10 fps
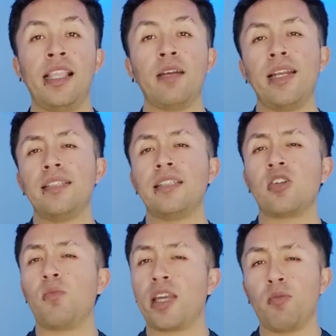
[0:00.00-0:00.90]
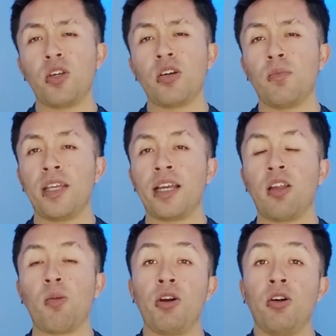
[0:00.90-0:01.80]
Ender Valencia es como que muy
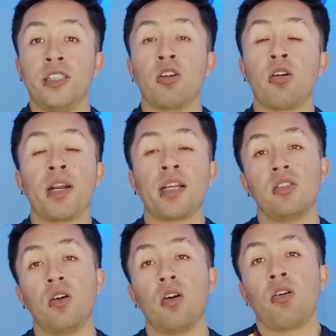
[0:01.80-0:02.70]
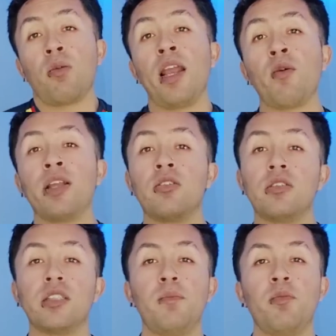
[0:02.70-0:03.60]
complicado, pero lo hicieron comparación con Rubén
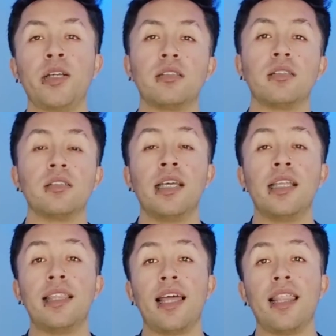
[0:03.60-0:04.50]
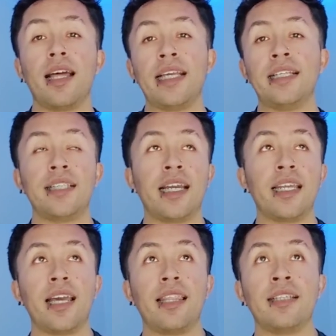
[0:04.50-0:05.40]
Lewandowski, pues nada
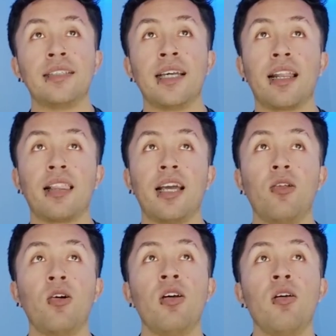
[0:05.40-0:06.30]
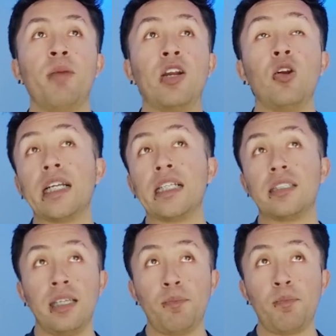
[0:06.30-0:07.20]
estaría descartado. Pero lo
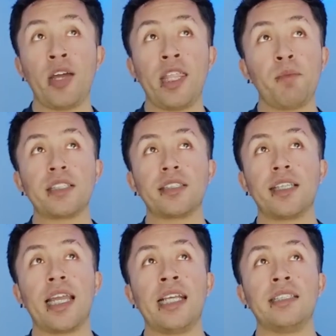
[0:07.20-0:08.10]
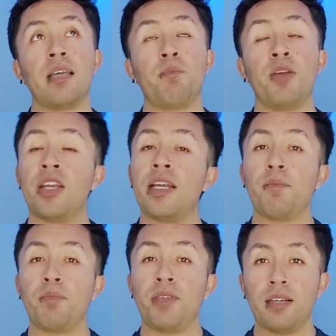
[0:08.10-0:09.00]
que sí puede pasar es que Piero
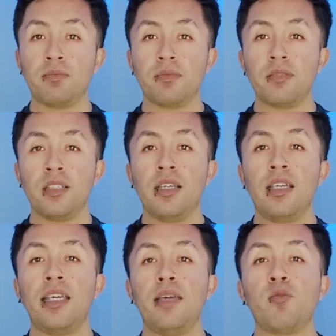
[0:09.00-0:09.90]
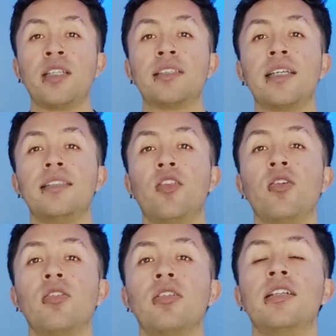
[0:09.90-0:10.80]
Incapié y Moisés
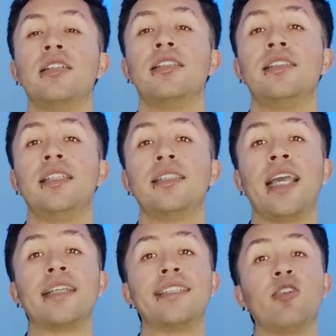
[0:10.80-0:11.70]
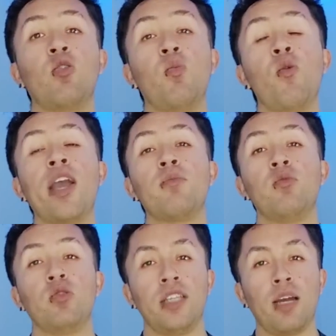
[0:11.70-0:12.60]
Caicedo, si es que hacen un
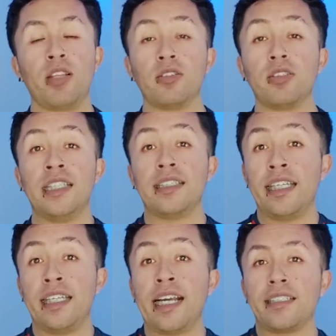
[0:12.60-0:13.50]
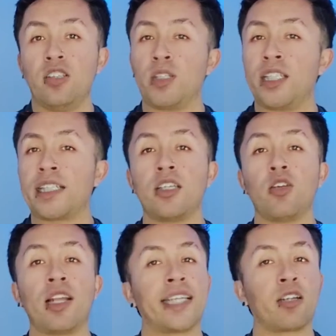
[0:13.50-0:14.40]
buen mundial, bueno, si es que siguen haciendo Moisés
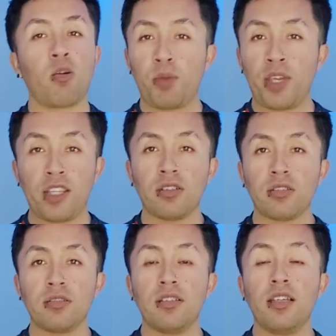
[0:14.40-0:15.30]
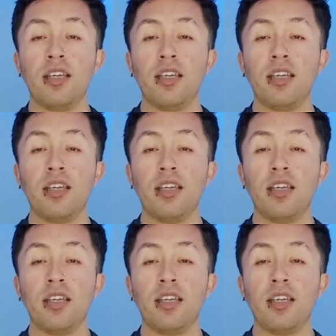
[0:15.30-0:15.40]
Caicedo que está rompiendo